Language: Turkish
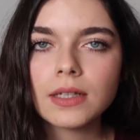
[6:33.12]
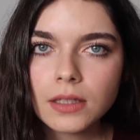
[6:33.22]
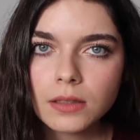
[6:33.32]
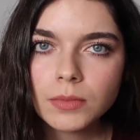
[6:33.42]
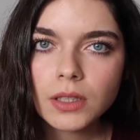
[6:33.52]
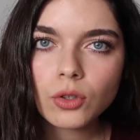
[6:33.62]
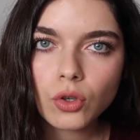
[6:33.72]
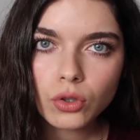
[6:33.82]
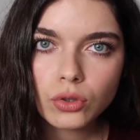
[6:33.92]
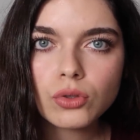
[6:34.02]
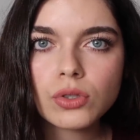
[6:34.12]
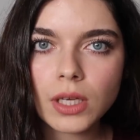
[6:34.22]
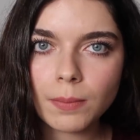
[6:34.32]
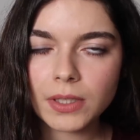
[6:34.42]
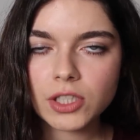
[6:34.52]
Kanalımda da
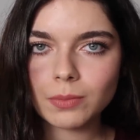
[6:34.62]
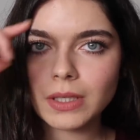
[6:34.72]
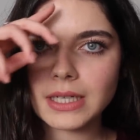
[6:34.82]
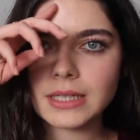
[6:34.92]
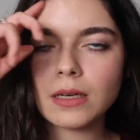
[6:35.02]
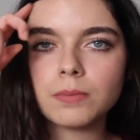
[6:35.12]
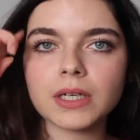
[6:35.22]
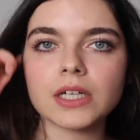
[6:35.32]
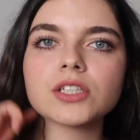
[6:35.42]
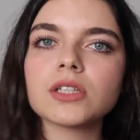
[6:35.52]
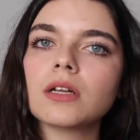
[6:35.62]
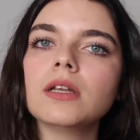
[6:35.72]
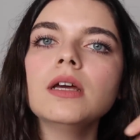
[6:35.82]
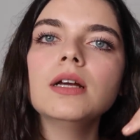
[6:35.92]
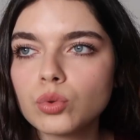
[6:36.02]
gördüğünüz gibi şimdiye kadar birkaç
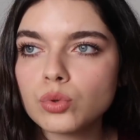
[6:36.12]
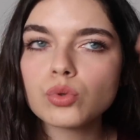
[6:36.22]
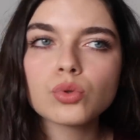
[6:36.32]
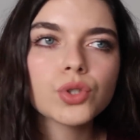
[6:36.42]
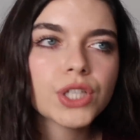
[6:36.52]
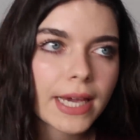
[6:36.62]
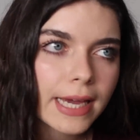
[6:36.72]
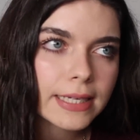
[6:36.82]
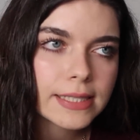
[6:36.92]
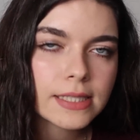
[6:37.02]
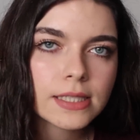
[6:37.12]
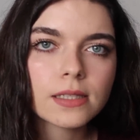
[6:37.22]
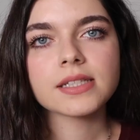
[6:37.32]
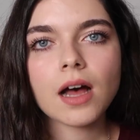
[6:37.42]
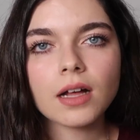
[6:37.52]
tane unsuz şekersiz,
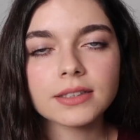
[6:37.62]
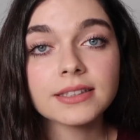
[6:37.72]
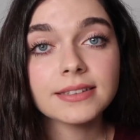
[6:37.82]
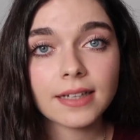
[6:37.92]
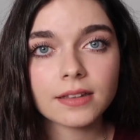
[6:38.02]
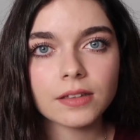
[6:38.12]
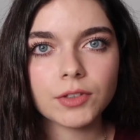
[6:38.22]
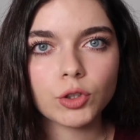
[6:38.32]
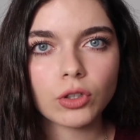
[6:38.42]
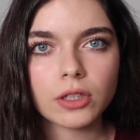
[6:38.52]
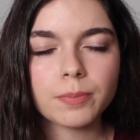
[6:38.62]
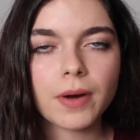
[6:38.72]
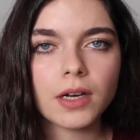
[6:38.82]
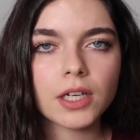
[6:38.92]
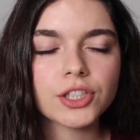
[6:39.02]
sağlıklı tatlı videoları
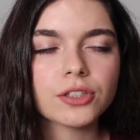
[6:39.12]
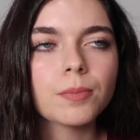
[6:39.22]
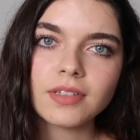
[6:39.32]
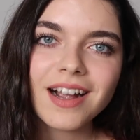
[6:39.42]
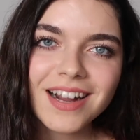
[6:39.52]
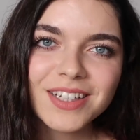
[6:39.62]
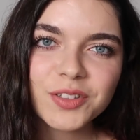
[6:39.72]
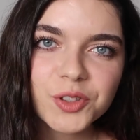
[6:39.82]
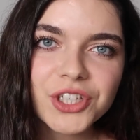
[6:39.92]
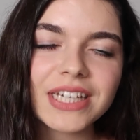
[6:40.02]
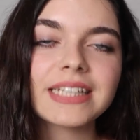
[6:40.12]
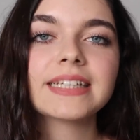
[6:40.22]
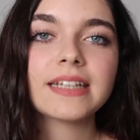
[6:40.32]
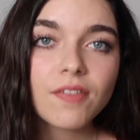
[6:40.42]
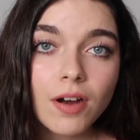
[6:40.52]
paylaştım. Aynen o
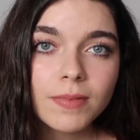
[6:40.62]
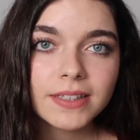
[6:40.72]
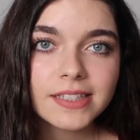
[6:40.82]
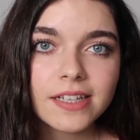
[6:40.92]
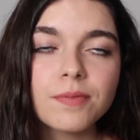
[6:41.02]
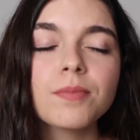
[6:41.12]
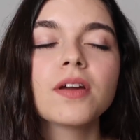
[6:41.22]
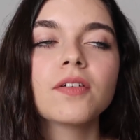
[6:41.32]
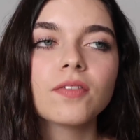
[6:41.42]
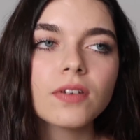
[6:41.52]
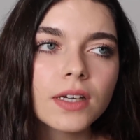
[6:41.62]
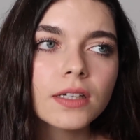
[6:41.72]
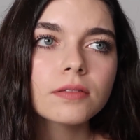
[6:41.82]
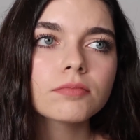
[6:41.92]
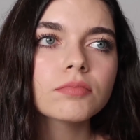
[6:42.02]
şekilde devam edeceğim.
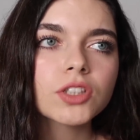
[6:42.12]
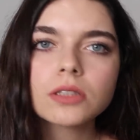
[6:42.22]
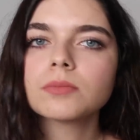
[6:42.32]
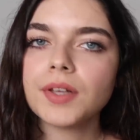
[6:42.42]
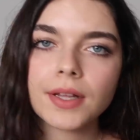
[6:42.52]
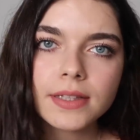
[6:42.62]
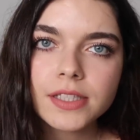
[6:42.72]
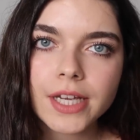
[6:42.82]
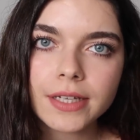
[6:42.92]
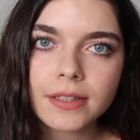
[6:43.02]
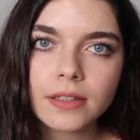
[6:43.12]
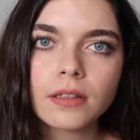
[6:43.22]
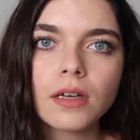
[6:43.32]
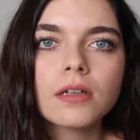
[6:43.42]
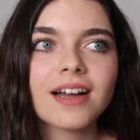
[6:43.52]
Ve canım tatlı
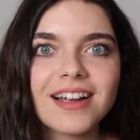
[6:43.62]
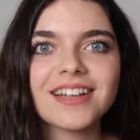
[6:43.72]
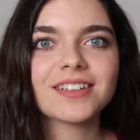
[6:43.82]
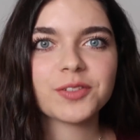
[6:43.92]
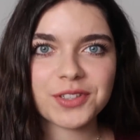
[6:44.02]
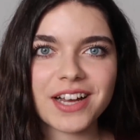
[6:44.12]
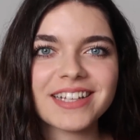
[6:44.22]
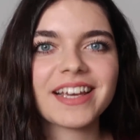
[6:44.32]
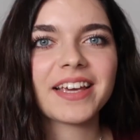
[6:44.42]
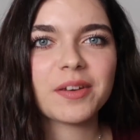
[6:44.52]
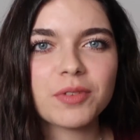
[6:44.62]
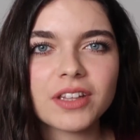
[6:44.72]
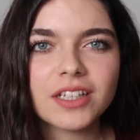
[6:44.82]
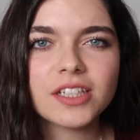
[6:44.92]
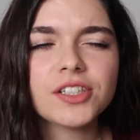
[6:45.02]
çektiğinde gayet güzel
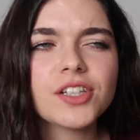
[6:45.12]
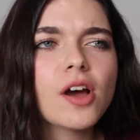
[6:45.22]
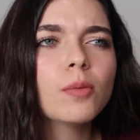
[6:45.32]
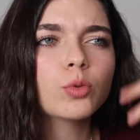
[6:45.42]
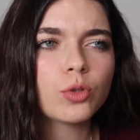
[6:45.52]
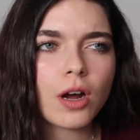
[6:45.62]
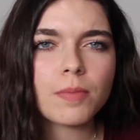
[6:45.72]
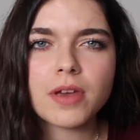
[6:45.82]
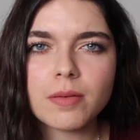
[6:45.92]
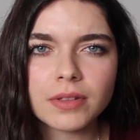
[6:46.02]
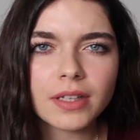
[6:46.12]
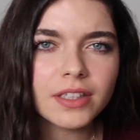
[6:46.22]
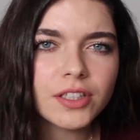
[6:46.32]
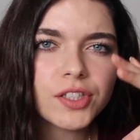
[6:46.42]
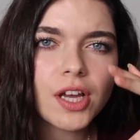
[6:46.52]
kekimi de yiyeceğim, kurabiyemi de
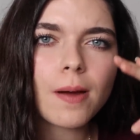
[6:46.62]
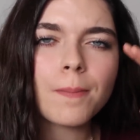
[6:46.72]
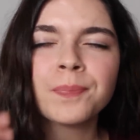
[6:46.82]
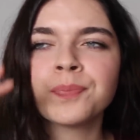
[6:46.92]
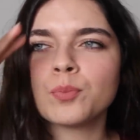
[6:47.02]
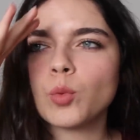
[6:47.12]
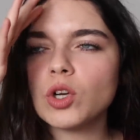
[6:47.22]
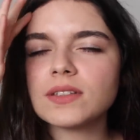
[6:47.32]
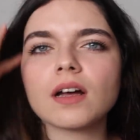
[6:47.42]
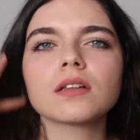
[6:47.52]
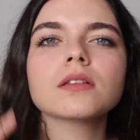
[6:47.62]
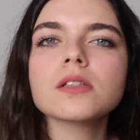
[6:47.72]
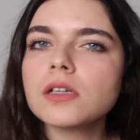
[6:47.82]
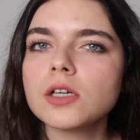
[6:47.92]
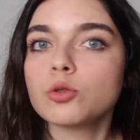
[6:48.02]
yiyeceğim. Böyle
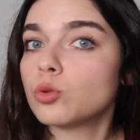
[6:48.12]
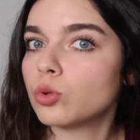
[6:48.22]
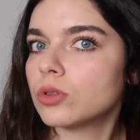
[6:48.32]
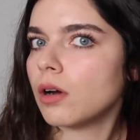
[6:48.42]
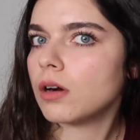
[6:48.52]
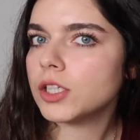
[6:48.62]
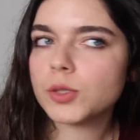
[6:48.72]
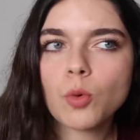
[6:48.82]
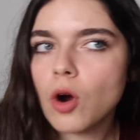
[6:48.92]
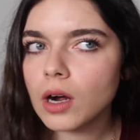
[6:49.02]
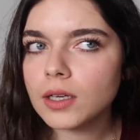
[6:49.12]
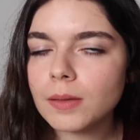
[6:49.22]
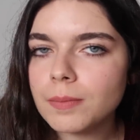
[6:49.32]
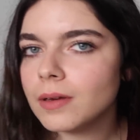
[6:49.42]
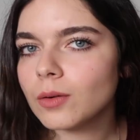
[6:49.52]
tatlı sütlaç,
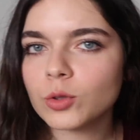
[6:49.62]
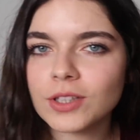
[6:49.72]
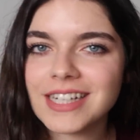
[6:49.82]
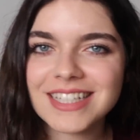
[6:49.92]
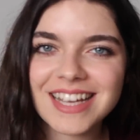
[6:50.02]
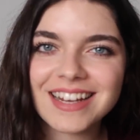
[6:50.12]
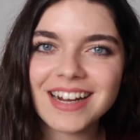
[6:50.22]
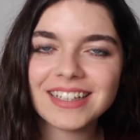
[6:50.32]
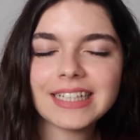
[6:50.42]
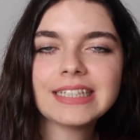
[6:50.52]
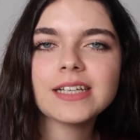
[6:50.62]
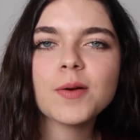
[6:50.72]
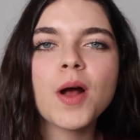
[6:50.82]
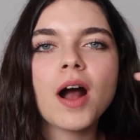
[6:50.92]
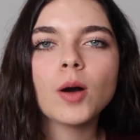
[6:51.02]
muhallebi o tarz şeyler de
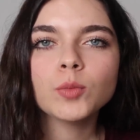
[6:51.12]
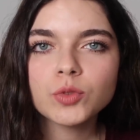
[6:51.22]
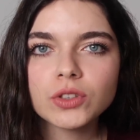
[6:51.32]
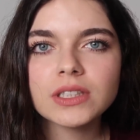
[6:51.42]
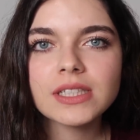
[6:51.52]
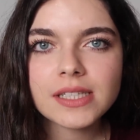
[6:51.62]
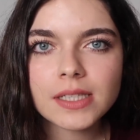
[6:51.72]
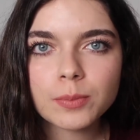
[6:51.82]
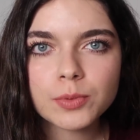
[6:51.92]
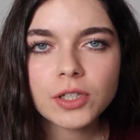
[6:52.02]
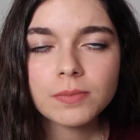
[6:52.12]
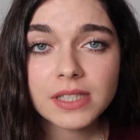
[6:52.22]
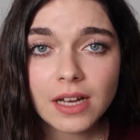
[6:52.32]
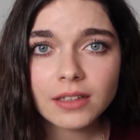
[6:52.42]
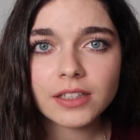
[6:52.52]
yiyeceğim. Ama bunları nasıl yapacağım?
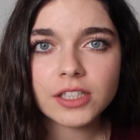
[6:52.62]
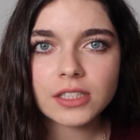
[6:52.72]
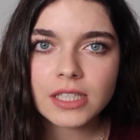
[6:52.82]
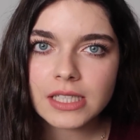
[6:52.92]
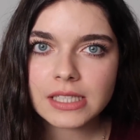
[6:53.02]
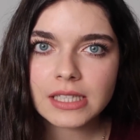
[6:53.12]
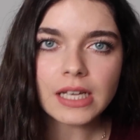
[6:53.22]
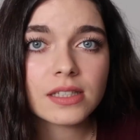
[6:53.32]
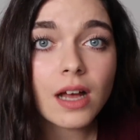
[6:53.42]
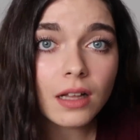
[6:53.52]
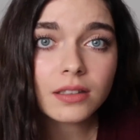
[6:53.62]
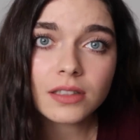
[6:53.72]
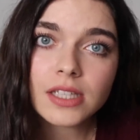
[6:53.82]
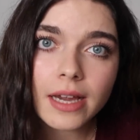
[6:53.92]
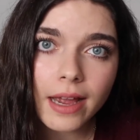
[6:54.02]
Sadece içerisine
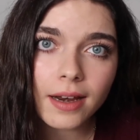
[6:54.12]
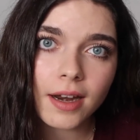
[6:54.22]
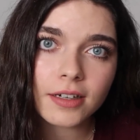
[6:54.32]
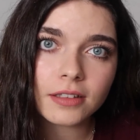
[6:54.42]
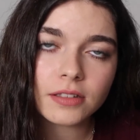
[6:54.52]
sağlıklı şekerler